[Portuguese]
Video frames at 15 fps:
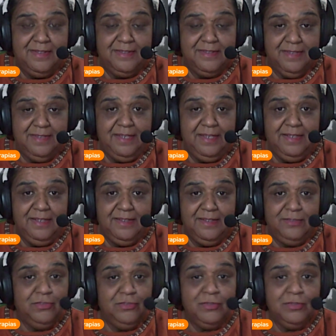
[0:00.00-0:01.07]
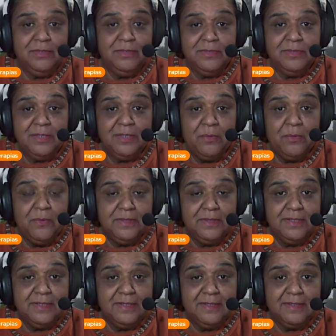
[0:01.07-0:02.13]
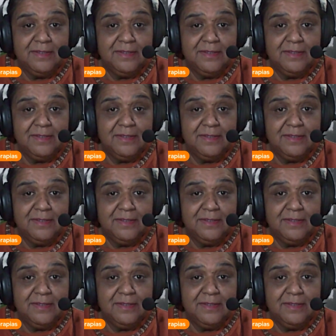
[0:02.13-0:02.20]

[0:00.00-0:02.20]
Né? A gente não se cuida,